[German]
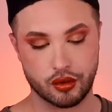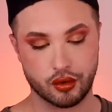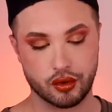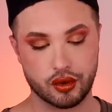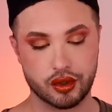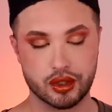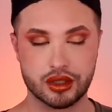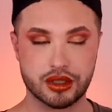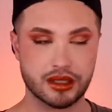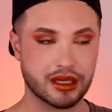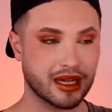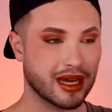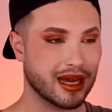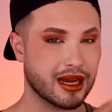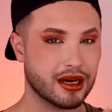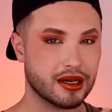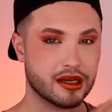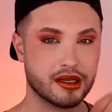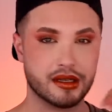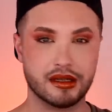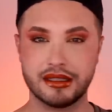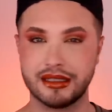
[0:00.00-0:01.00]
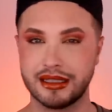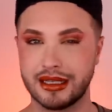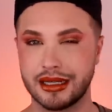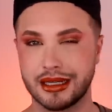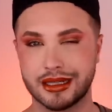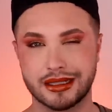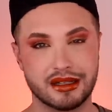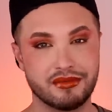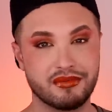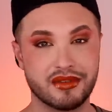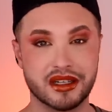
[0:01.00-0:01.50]
Und gerade je
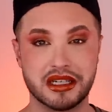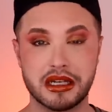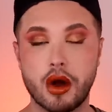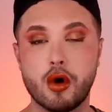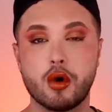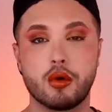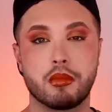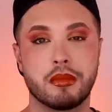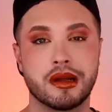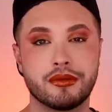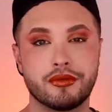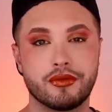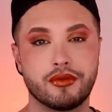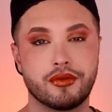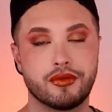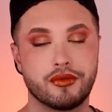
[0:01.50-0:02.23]
nachdem, welche Augen man